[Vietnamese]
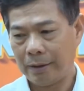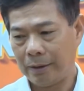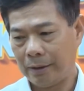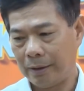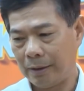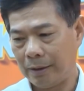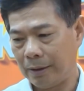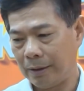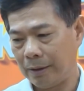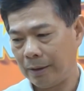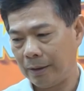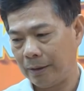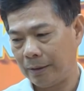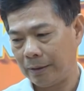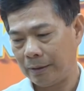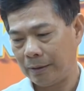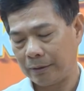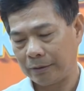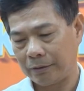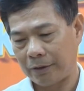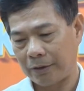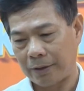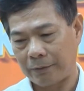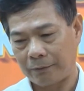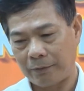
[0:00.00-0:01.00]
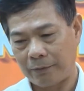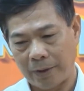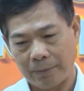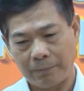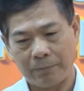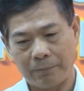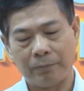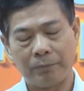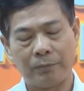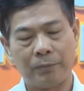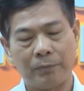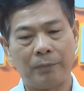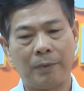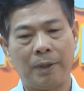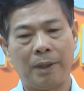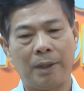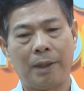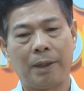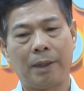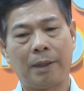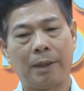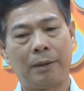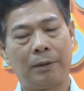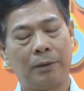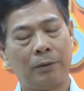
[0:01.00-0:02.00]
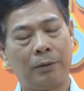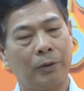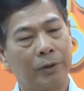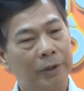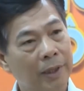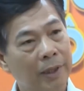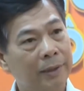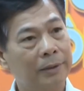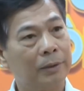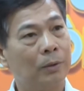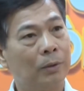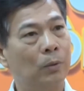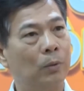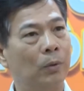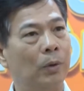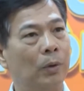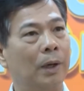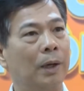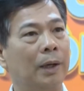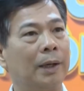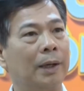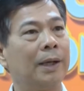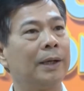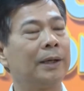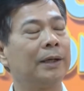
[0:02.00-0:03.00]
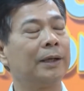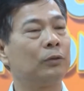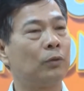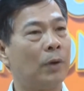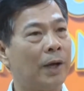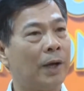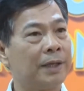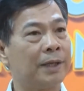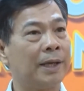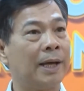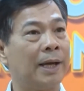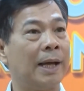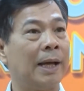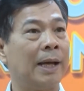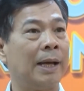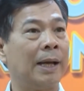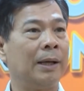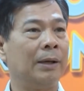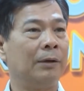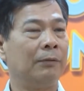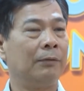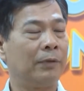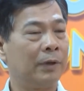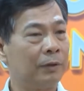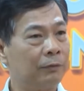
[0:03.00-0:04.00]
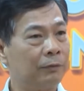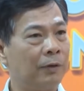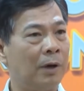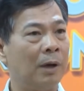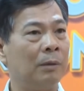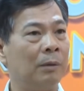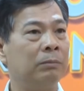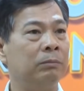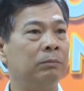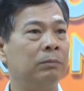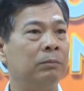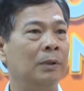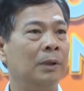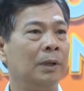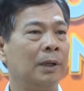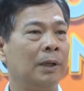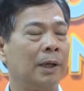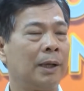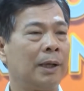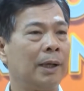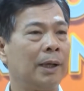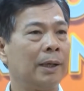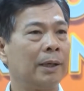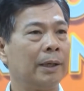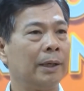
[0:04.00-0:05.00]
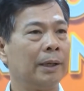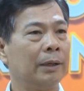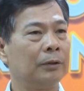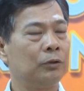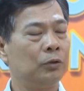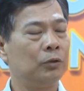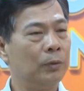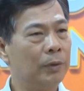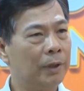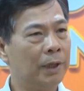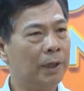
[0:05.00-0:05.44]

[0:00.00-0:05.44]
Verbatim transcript: à, sản phẩm à, nội thất của các cái tòa nhà văn phòng các cái chung